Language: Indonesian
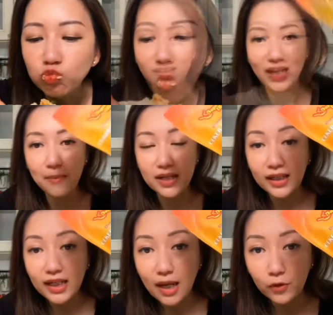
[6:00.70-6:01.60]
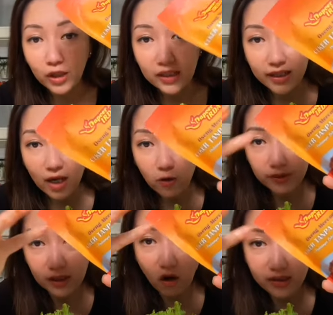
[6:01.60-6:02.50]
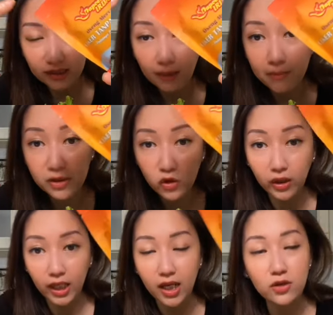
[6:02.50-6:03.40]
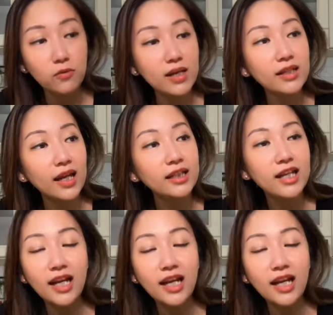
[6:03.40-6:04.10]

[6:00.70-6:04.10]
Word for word: Nah biasanya dapur idanya aku pesen oseng tanpa mercone Cuma sekarang dia